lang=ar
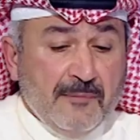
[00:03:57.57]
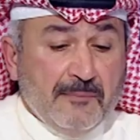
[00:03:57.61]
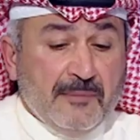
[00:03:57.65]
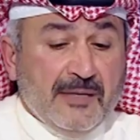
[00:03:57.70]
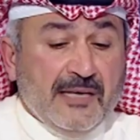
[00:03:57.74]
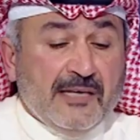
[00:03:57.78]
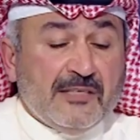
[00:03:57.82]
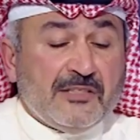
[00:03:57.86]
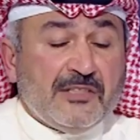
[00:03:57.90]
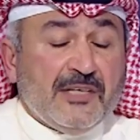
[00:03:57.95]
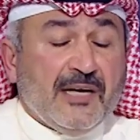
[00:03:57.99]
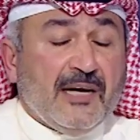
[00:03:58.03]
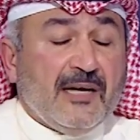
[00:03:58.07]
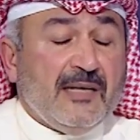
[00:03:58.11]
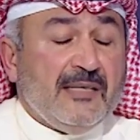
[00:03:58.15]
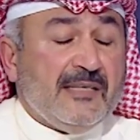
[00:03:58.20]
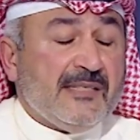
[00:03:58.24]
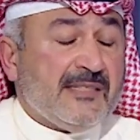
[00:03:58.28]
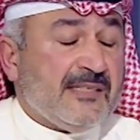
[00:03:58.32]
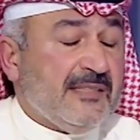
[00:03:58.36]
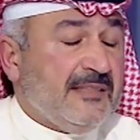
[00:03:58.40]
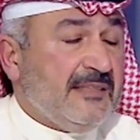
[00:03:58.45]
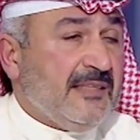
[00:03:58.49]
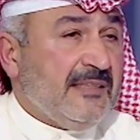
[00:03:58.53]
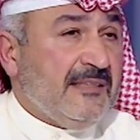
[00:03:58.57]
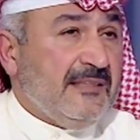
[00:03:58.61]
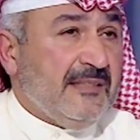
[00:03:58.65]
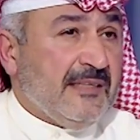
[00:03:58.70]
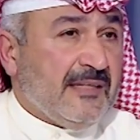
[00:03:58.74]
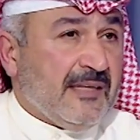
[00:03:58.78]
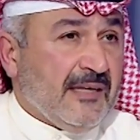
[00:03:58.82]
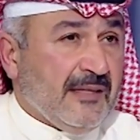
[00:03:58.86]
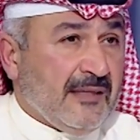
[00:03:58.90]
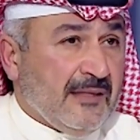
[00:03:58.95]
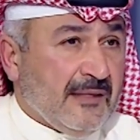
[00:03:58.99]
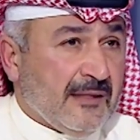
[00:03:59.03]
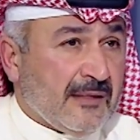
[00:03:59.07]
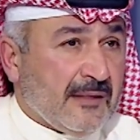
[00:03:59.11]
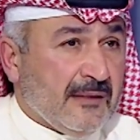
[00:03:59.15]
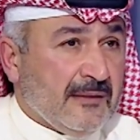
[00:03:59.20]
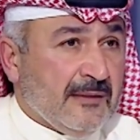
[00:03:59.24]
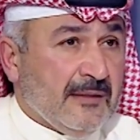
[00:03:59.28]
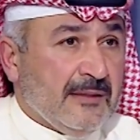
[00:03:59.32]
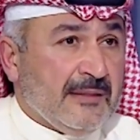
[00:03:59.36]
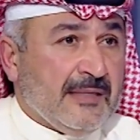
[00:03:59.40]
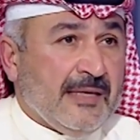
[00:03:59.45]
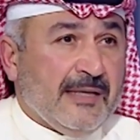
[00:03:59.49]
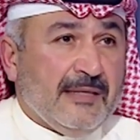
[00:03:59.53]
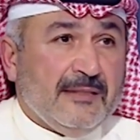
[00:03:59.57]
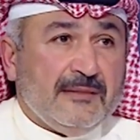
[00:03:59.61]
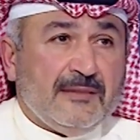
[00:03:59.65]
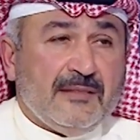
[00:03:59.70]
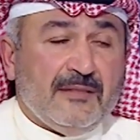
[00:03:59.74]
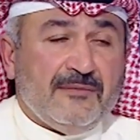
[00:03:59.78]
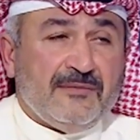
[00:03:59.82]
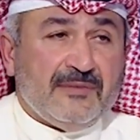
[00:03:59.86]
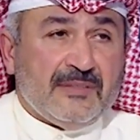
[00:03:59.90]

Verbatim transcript: من الاشياء اللي اسعدتني كثيرا ان عند